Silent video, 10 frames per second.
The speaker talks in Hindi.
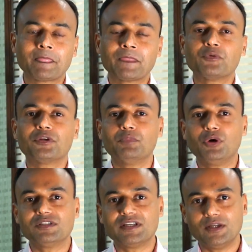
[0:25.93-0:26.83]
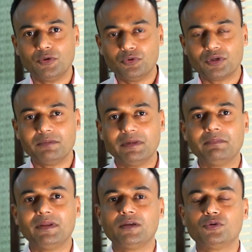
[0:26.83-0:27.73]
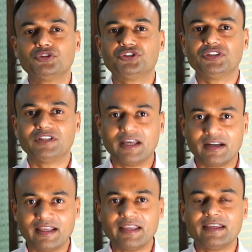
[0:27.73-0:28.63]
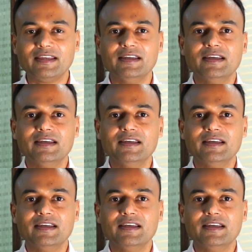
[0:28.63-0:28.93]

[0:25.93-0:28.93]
क्योंकि बहुत सारे लोगों के मन में कुछ धारणाएं हैं